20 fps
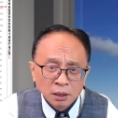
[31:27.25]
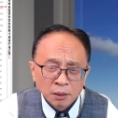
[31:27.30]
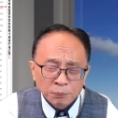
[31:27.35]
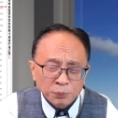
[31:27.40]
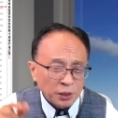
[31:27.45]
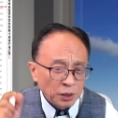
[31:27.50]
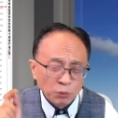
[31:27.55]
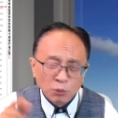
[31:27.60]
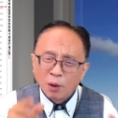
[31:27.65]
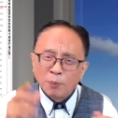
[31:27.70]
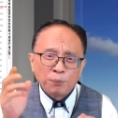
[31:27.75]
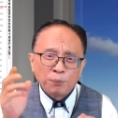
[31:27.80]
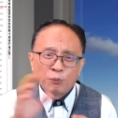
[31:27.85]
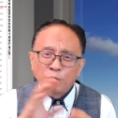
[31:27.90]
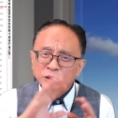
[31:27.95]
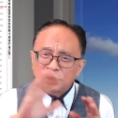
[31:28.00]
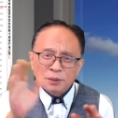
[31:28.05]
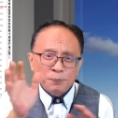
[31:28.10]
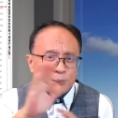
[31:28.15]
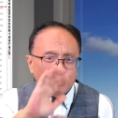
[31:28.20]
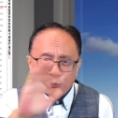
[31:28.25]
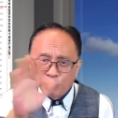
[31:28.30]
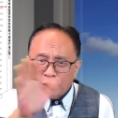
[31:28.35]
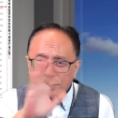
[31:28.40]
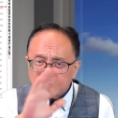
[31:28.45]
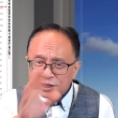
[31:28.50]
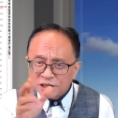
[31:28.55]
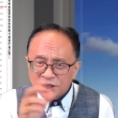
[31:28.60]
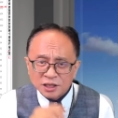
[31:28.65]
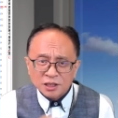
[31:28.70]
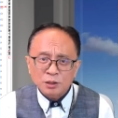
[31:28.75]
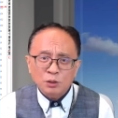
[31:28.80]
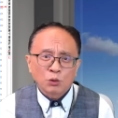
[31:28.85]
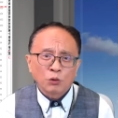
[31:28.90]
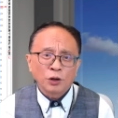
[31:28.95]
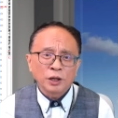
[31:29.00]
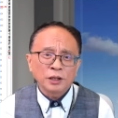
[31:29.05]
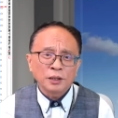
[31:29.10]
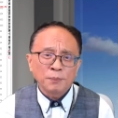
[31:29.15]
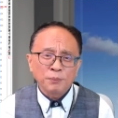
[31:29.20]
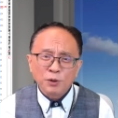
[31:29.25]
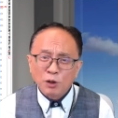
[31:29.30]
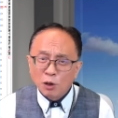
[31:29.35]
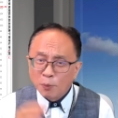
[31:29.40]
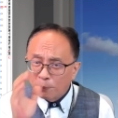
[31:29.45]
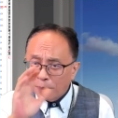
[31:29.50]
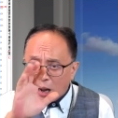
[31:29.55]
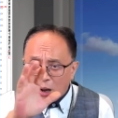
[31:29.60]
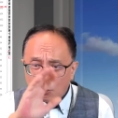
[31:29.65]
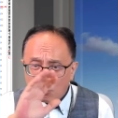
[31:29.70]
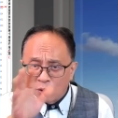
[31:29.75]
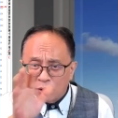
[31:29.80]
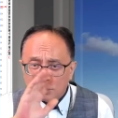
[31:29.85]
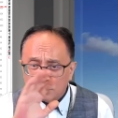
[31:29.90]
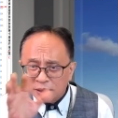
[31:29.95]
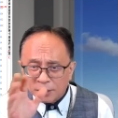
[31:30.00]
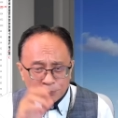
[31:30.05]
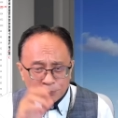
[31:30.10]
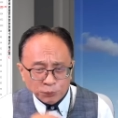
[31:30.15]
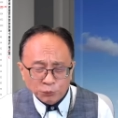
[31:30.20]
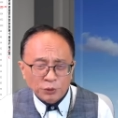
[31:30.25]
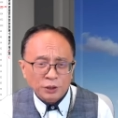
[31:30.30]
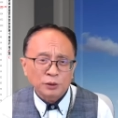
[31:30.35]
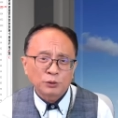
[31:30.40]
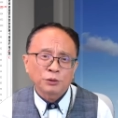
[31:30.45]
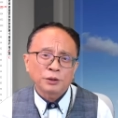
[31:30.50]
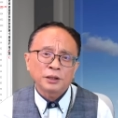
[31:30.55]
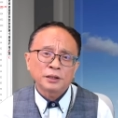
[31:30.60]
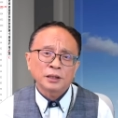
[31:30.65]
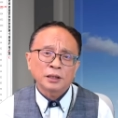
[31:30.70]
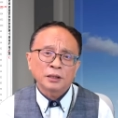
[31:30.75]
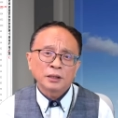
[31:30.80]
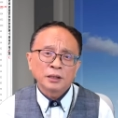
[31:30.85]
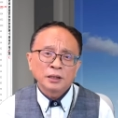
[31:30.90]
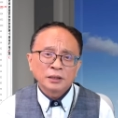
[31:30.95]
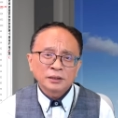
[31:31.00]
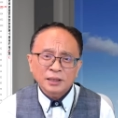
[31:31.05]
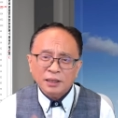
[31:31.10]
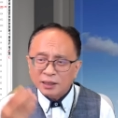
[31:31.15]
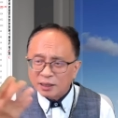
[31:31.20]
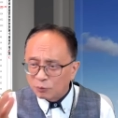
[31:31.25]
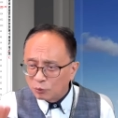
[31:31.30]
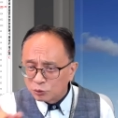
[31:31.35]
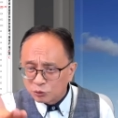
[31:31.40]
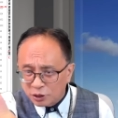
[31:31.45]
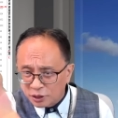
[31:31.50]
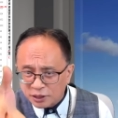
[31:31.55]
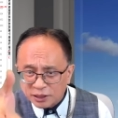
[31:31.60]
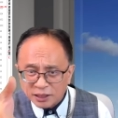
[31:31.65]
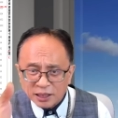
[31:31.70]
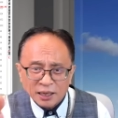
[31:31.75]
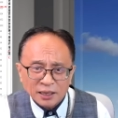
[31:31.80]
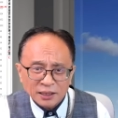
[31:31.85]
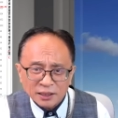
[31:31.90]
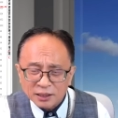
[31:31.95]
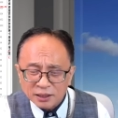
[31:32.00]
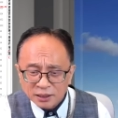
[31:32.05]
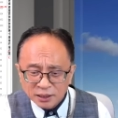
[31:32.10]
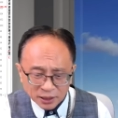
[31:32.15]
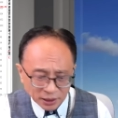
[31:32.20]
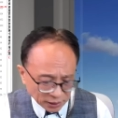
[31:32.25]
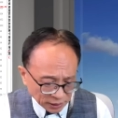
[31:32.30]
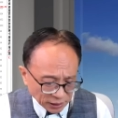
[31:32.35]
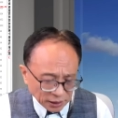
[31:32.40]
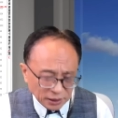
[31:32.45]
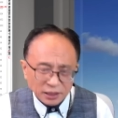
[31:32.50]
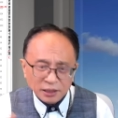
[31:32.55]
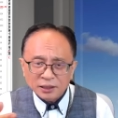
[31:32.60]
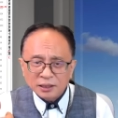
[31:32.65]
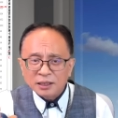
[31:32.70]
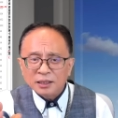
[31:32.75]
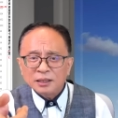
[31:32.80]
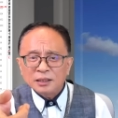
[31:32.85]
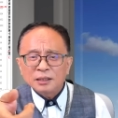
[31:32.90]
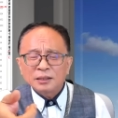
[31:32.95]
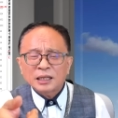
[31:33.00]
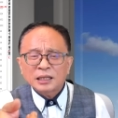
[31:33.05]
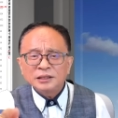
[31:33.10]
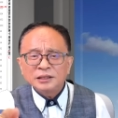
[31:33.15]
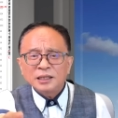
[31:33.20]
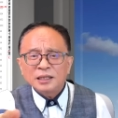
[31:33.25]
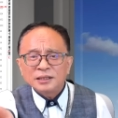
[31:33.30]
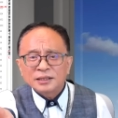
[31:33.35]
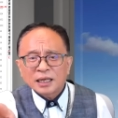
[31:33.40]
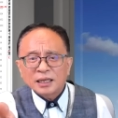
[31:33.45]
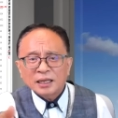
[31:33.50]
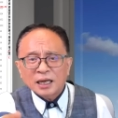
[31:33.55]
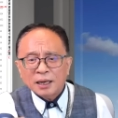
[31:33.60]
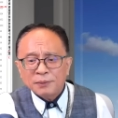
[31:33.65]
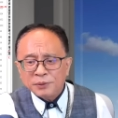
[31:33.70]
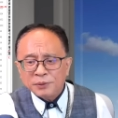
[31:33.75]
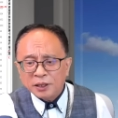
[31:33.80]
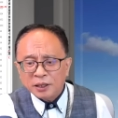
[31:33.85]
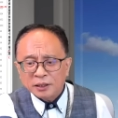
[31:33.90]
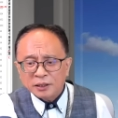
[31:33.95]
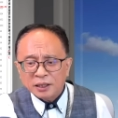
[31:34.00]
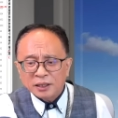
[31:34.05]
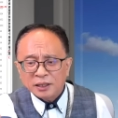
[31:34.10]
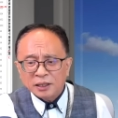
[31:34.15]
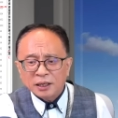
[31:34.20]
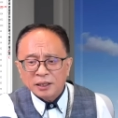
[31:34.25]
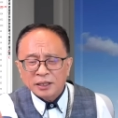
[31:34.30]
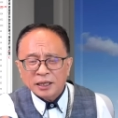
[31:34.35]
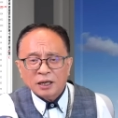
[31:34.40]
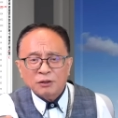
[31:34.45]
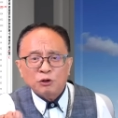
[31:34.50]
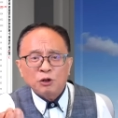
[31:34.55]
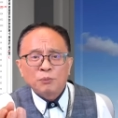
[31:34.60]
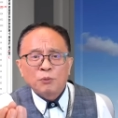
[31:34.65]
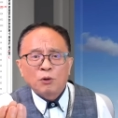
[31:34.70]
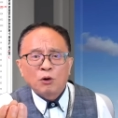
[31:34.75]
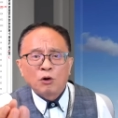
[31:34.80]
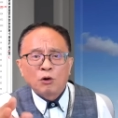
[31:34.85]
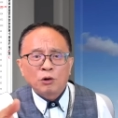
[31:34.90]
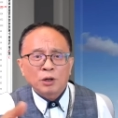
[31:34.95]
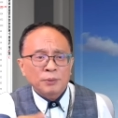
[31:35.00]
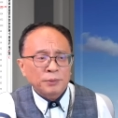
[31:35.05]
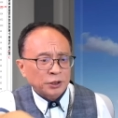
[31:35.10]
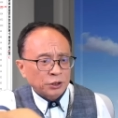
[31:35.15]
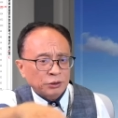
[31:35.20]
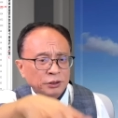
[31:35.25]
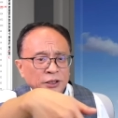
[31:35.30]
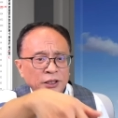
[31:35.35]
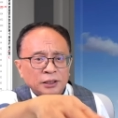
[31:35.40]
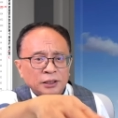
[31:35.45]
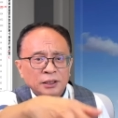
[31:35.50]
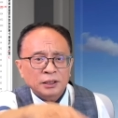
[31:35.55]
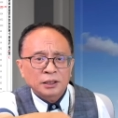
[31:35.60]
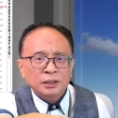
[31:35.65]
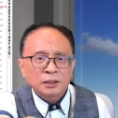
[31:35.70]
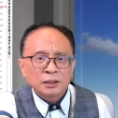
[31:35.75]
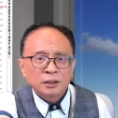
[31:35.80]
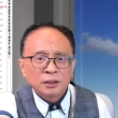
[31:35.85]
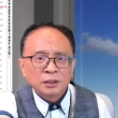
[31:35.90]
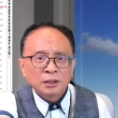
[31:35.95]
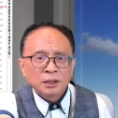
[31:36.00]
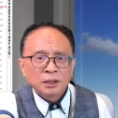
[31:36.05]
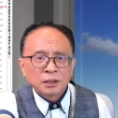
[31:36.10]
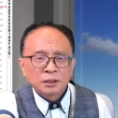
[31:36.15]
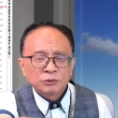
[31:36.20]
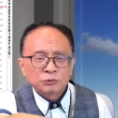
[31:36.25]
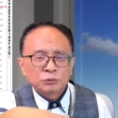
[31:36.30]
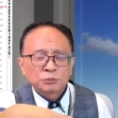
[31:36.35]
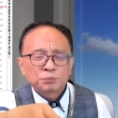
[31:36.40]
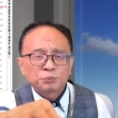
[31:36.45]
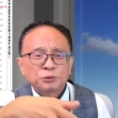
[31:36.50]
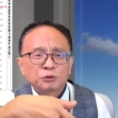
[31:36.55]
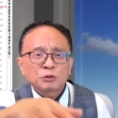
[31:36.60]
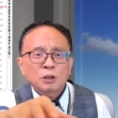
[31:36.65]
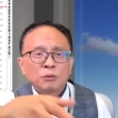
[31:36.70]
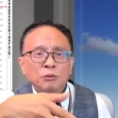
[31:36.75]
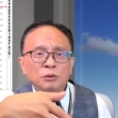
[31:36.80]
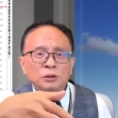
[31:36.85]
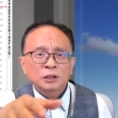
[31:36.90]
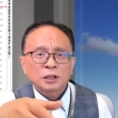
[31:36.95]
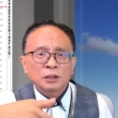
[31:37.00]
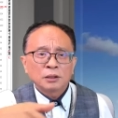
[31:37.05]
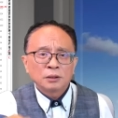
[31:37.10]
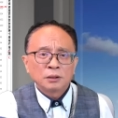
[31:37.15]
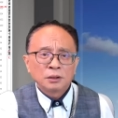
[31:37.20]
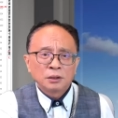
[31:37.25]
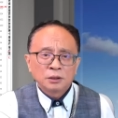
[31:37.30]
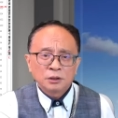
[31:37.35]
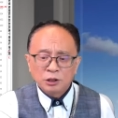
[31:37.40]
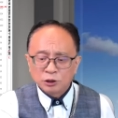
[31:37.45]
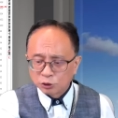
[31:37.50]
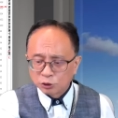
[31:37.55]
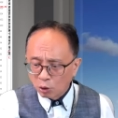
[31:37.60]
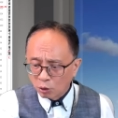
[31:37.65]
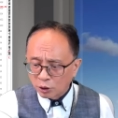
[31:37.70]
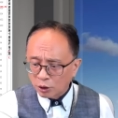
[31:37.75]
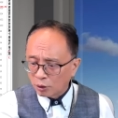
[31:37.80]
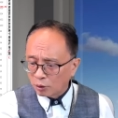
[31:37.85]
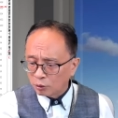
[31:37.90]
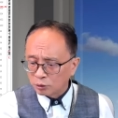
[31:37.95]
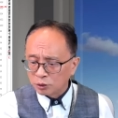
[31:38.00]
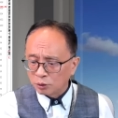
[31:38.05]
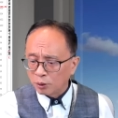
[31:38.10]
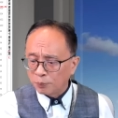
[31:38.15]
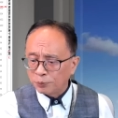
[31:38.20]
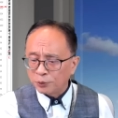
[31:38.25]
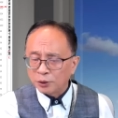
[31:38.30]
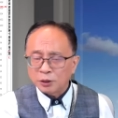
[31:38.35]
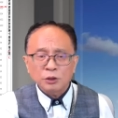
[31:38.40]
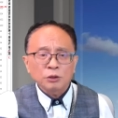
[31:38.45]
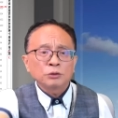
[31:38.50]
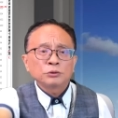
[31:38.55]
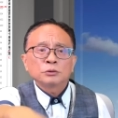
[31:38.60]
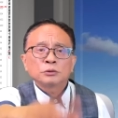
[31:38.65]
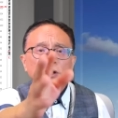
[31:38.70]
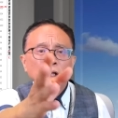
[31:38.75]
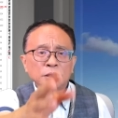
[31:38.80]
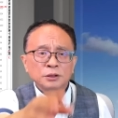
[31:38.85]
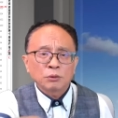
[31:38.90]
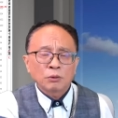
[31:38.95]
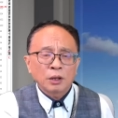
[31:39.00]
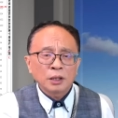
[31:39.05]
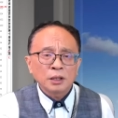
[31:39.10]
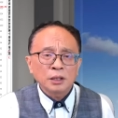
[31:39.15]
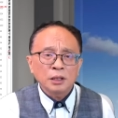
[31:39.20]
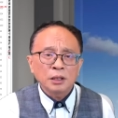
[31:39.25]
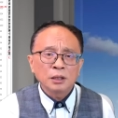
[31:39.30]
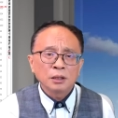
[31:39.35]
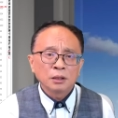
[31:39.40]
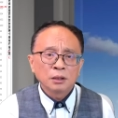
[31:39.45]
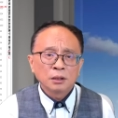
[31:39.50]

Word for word: 苹果不是不会吃亏的，没有把握它不会推的。他连我昨天跟他那个，滴滴滴台积电三纳米，哎哎哎，良率不好给你推的呢，不算我的，你送给我认为不能用，就还是还你。